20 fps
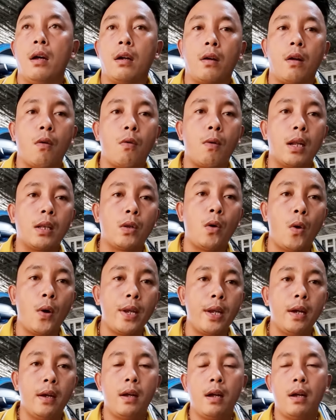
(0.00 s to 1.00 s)
nó quá tối
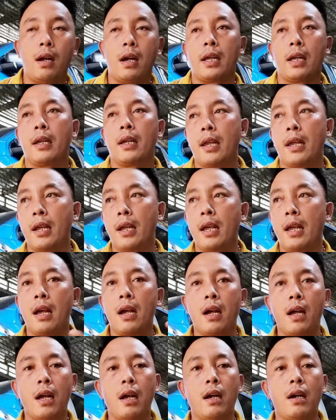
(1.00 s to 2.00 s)
nhé cái cái, cái, cái
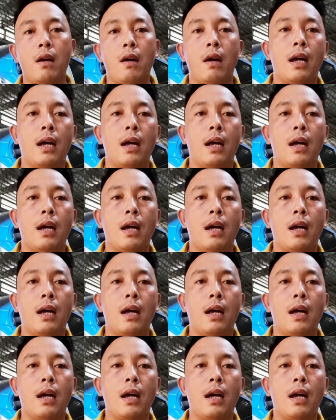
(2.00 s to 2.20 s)
à,